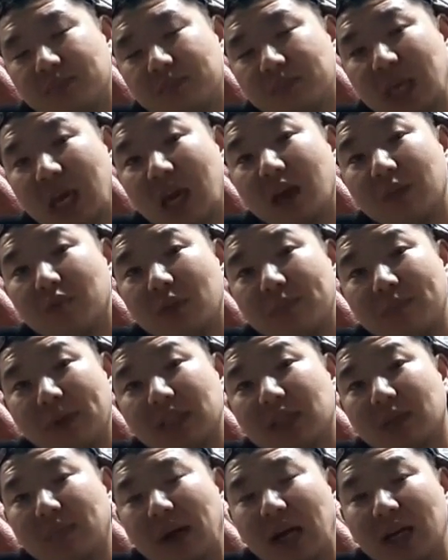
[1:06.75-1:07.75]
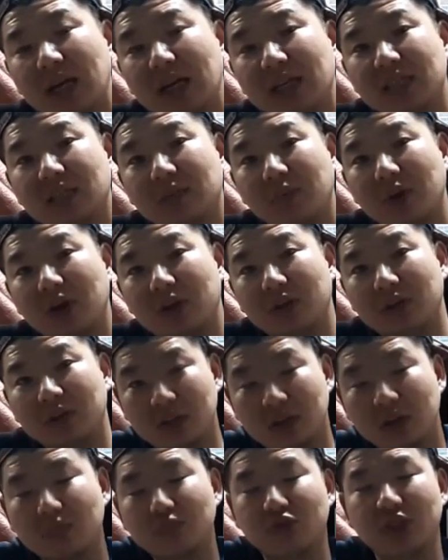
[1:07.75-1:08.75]
케이블이 바싹 말라 있으면
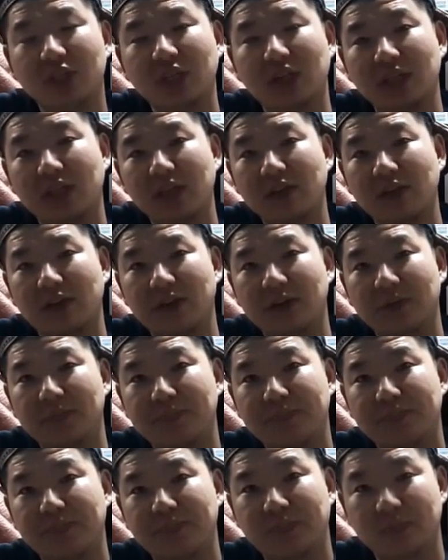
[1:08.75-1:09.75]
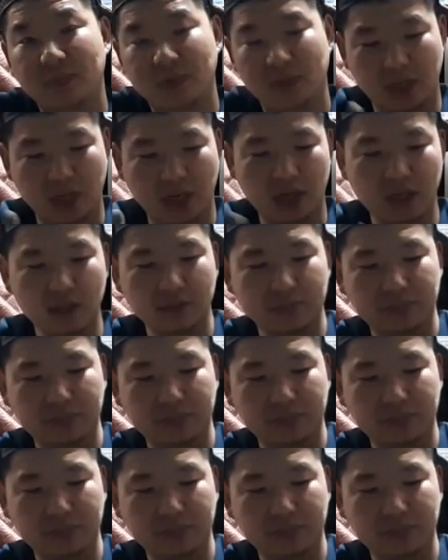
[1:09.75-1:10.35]
그런 문제가 생겨요. 자,